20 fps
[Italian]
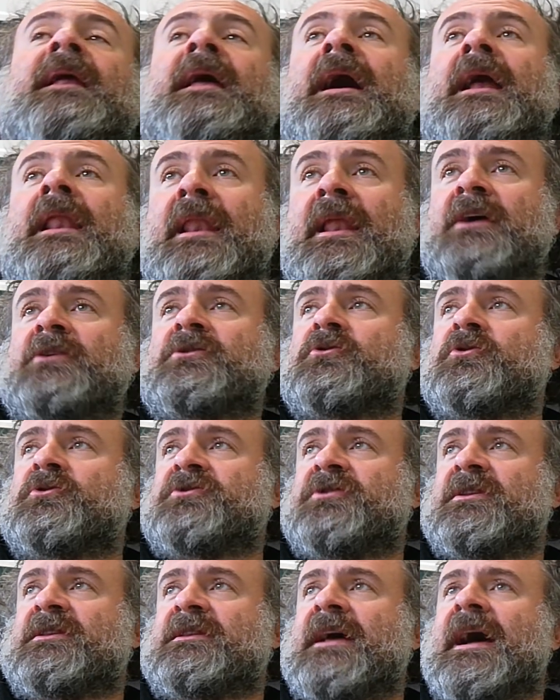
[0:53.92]
alla
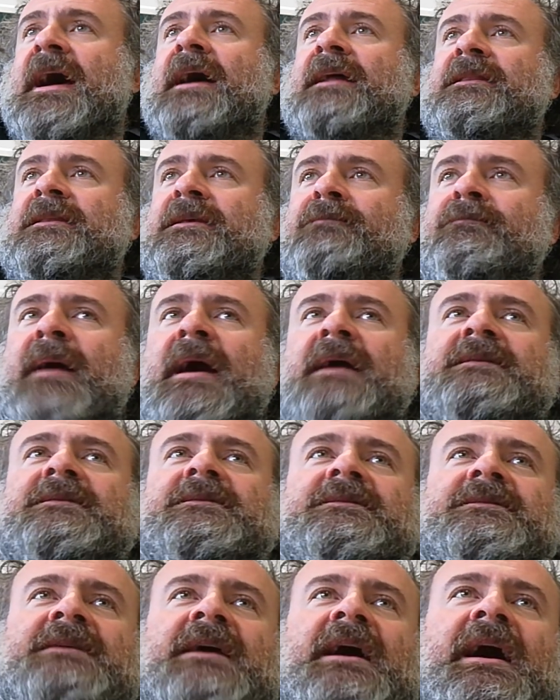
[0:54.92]
società di
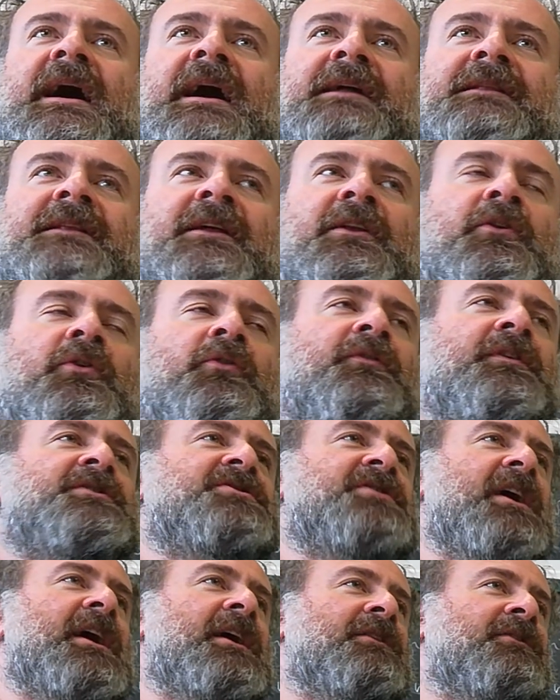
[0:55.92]
massa del
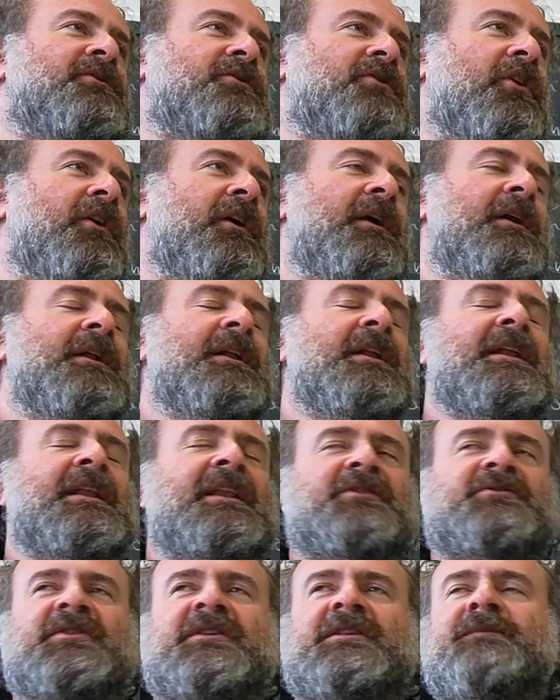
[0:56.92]
Novecento. La
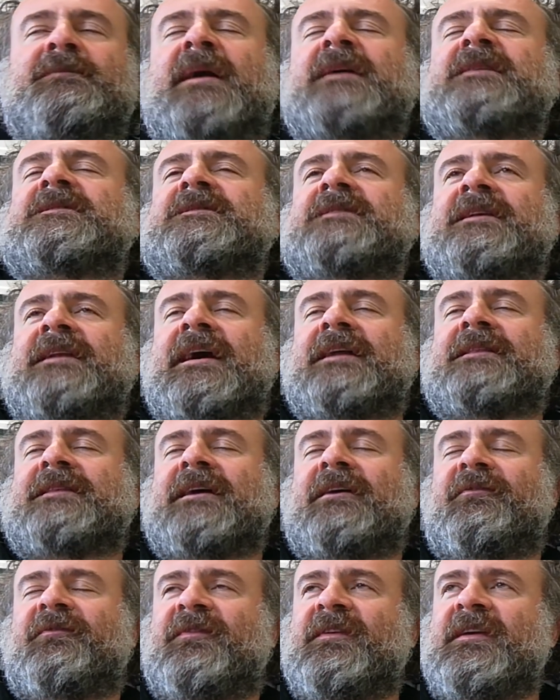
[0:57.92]
società di massa è nata
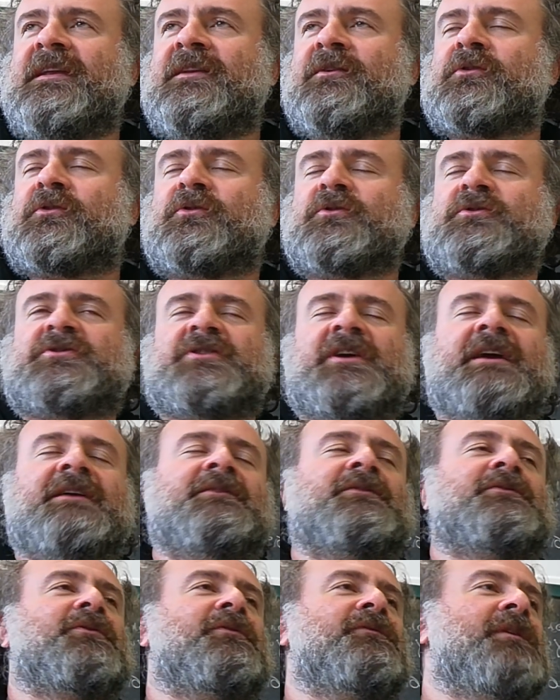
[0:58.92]
a fine
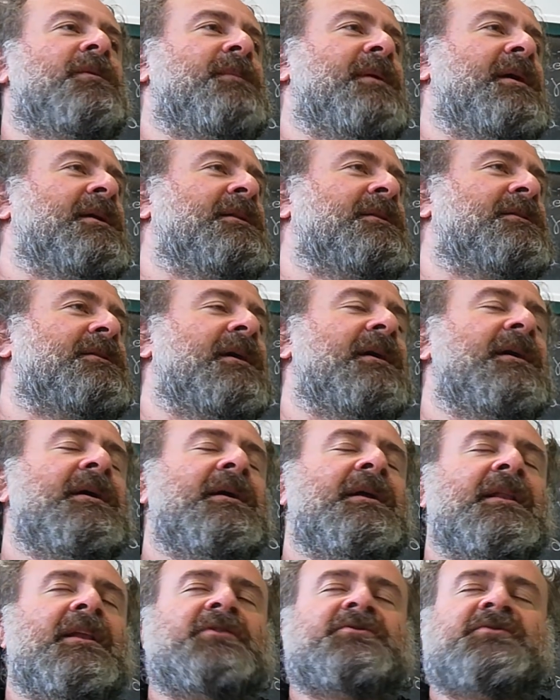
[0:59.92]
Ottocento, ovviamente,
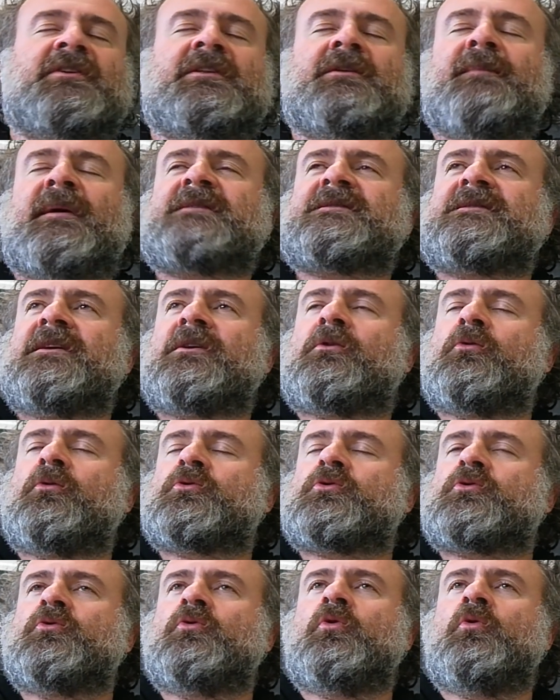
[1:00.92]
la società di massa dei
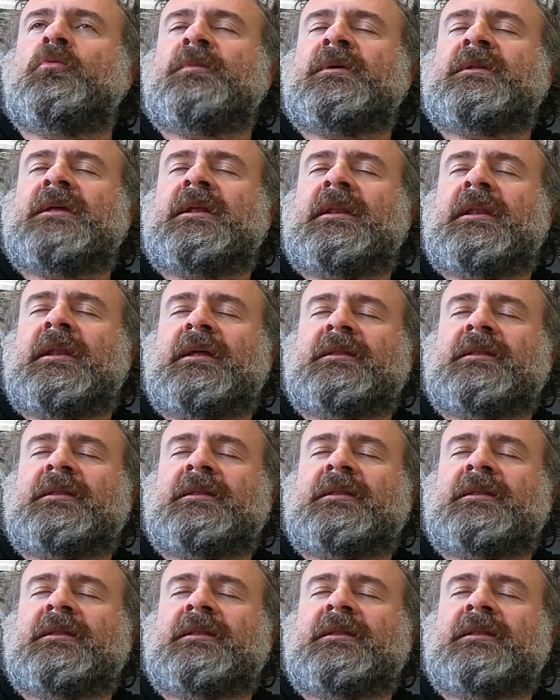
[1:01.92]
consumi, del